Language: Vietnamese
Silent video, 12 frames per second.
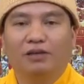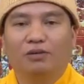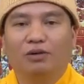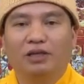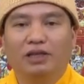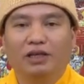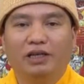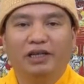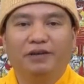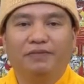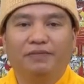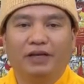luôn nhớ
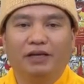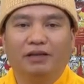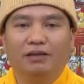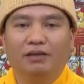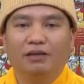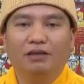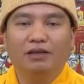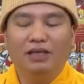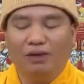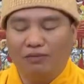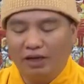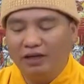niệm về tứ
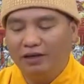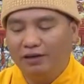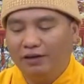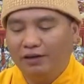trọng ân